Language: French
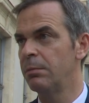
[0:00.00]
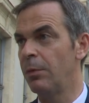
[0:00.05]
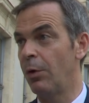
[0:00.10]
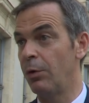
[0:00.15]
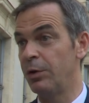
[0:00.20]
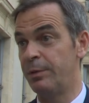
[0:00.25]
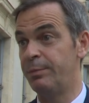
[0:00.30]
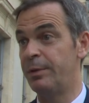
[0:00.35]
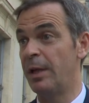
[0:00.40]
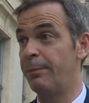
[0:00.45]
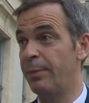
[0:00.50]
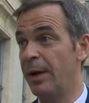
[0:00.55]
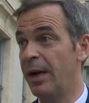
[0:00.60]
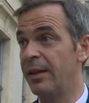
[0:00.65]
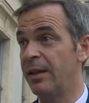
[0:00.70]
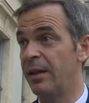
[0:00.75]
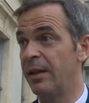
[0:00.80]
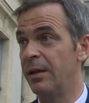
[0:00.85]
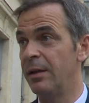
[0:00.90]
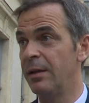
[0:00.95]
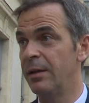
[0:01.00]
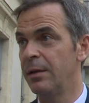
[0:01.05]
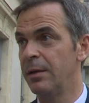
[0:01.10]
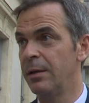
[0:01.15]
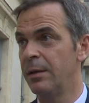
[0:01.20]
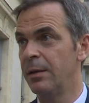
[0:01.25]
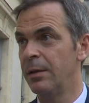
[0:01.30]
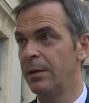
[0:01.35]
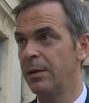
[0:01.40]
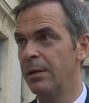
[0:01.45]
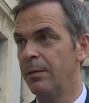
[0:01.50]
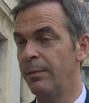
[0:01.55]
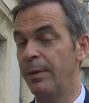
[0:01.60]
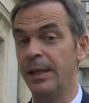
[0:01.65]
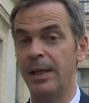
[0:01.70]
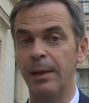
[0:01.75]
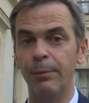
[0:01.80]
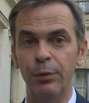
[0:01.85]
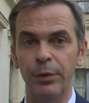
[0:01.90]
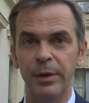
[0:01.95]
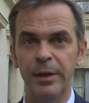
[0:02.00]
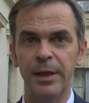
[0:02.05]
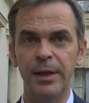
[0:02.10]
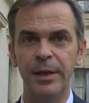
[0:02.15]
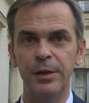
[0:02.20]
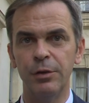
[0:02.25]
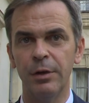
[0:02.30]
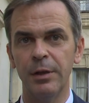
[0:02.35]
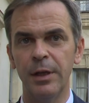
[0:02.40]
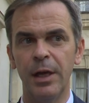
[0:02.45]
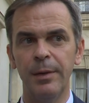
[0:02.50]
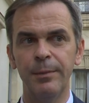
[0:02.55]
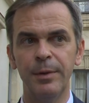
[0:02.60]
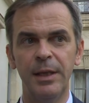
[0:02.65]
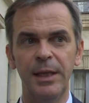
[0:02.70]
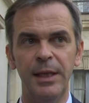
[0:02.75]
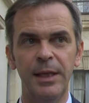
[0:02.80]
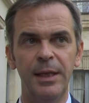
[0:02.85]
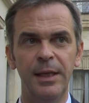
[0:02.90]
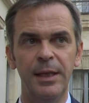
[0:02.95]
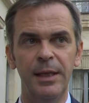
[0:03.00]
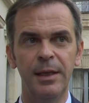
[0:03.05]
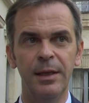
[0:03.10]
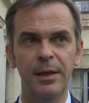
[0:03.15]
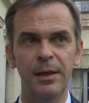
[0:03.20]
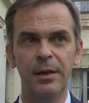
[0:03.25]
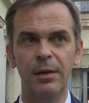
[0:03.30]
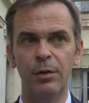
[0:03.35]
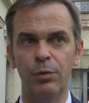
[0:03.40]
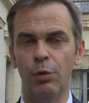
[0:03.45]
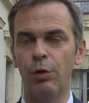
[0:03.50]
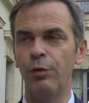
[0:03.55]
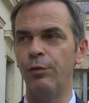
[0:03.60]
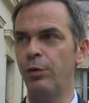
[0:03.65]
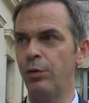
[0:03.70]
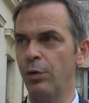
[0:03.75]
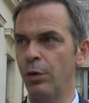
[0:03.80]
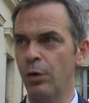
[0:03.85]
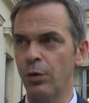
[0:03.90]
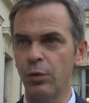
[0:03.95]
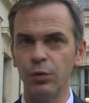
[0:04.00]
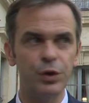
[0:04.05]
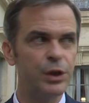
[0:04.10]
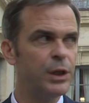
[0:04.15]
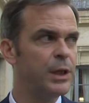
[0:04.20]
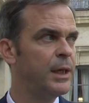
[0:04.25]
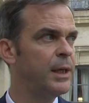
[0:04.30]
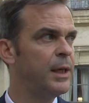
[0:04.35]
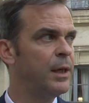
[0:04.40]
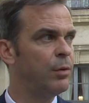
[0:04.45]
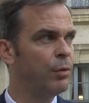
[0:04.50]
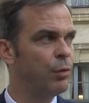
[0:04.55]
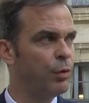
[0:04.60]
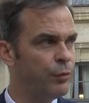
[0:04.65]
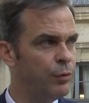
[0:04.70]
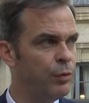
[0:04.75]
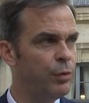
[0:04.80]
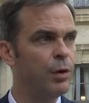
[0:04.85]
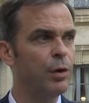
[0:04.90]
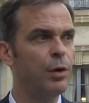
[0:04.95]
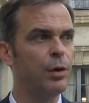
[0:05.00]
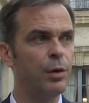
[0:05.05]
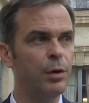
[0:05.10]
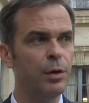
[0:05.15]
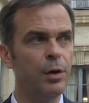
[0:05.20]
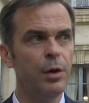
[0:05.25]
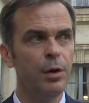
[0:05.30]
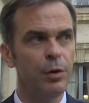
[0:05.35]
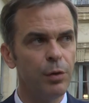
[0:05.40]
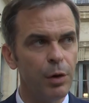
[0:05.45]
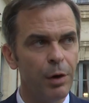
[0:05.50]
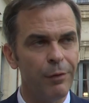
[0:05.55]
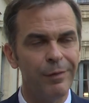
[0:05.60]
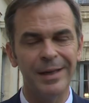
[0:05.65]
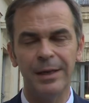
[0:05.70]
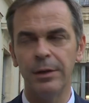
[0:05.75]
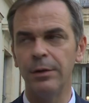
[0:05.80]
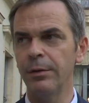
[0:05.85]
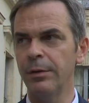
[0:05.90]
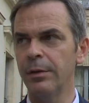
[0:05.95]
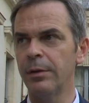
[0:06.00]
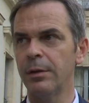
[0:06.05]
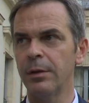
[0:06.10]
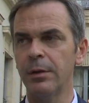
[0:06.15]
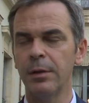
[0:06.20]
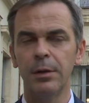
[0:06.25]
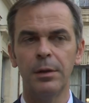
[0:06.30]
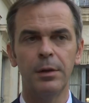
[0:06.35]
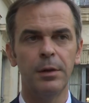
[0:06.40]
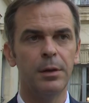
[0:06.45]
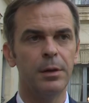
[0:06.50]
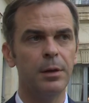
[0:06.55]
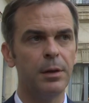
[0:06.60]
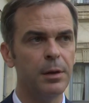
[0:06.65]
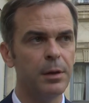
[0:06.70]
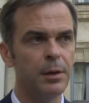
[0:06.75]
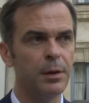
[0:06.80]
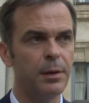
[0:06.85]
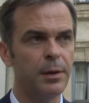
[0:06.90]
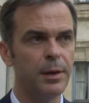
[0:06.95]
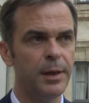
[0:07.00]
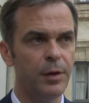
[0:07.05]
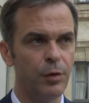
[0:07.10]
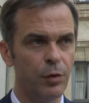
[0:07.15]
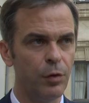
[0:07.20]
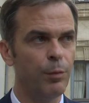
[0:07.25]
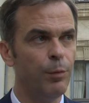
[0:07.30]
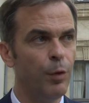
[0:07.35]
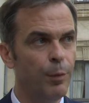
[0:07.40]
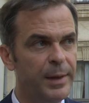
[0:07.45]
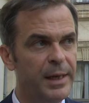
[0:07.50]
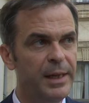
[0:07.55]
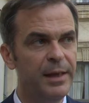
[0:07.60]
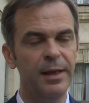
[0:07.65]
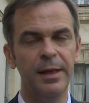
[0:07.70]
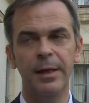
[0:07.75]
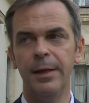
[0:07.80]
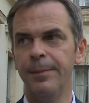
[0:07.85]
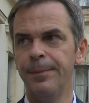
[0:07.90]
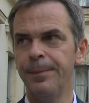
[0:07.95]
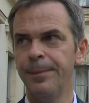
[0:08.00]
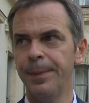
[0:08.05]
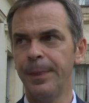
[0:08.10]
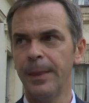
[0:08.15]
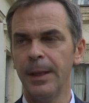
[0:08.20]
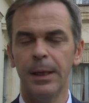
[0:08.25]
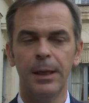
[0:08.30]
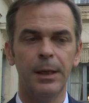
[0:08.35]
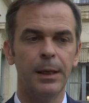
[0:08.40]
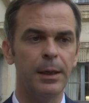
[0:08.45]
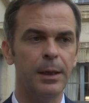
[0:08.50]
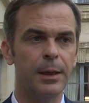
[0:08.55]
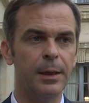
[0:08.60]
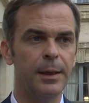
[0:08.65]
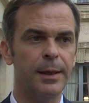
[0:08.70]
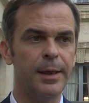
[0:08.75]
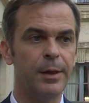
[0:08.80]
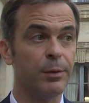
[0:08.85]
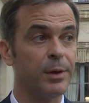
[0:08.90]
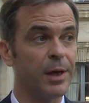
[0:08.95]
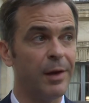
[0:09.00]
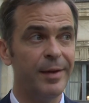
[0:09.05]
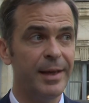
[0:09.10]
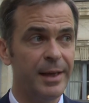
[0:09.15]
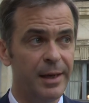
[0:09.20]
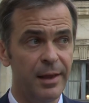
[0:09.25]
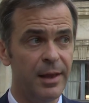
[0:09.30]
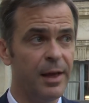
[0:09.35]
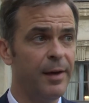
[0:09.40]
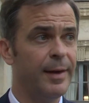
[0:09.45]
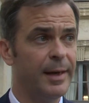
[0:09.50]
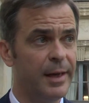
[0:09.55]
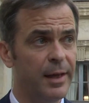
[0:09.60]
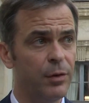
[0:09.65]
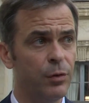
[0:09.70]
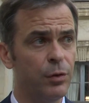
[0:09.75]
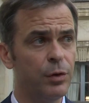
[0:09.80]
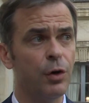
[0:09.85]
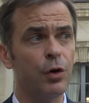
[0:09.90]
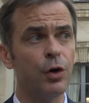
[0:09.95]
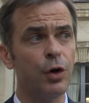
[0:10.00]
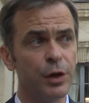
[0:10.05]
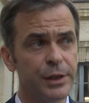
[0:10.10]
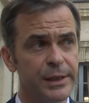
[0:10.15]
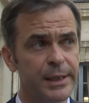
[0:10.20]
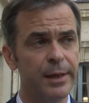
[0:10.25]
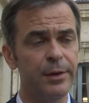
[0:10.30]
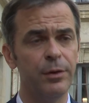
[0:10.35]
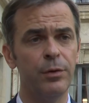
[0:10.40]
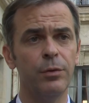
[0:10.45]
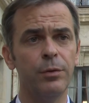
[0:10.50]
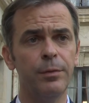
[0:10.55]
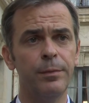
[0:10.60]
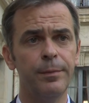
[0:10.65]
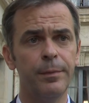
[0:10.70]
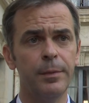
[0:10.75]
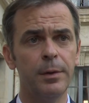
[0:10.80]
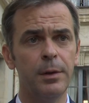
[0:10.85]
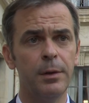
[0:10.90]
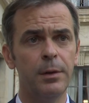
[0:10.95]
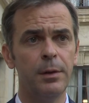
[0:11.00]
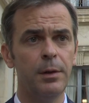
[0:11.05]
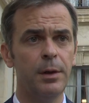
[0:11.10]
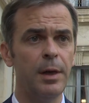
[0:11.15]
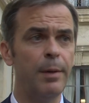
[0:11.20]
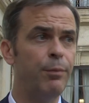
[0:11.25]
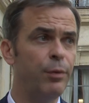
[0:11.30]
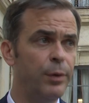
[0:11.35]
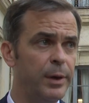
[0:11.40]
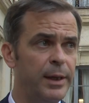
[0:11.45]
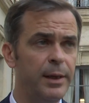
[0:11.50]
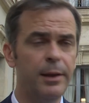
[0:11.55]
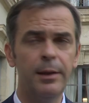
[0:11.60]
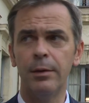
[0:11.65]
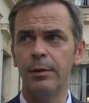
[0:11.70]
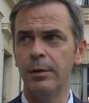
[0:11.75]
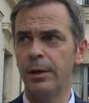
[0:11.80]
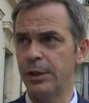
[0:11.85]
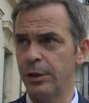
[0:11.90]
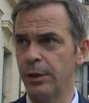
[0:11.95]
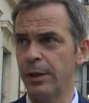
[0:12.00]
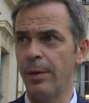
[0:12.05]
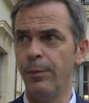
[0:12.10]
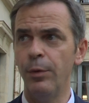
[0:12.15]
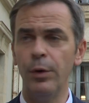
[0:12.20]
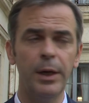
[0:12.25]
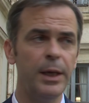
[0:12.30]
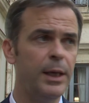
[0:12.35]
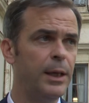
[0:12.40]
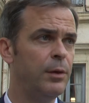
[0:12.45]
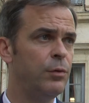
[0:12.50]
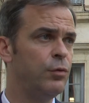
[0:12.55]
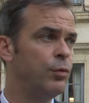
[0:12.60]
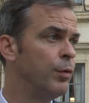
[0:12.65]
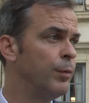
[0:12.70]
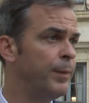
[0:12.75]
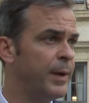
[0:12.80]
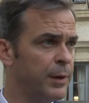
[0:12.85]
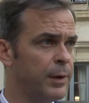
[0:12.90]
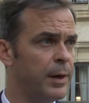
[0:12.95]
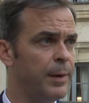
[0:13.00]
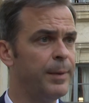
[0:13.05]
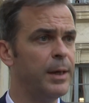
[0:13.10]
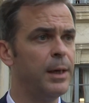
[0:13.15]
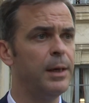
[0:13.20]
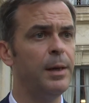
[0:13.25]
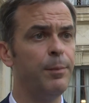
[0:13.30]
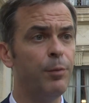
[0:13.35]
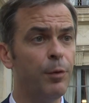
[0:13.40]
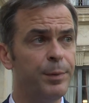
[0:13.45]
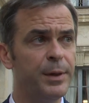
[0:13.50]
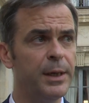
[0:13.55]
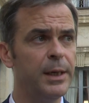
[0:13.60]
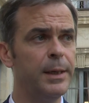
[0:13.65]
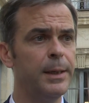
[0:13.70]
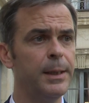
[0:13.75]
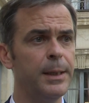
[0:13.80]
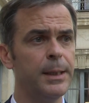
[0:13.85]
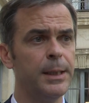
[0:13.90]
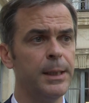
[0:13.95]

On le dit peut-être pas assez, mais des policiers, des gendarmes qui sont revenus sur leur congé, qui sont revenus sur, sur leurs vacances, euh, qui se sont mobilisés, euh, qui ont travaillé les uns avec les autres en coordination, la police, la gendarmerie, tout le monde main dans la main, les pompiers.